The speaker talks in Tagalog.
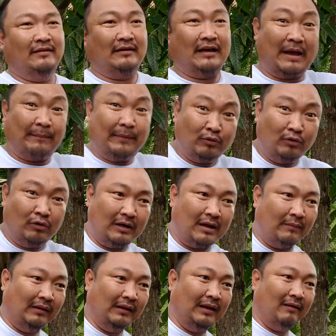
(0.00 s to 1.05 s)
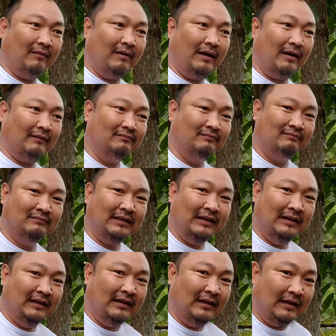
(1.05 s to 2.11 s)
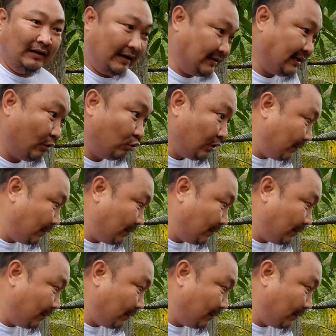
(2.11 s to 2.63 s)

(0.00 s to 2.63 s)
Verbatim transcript: kaya patuloy namin ginagawa yan kasi kung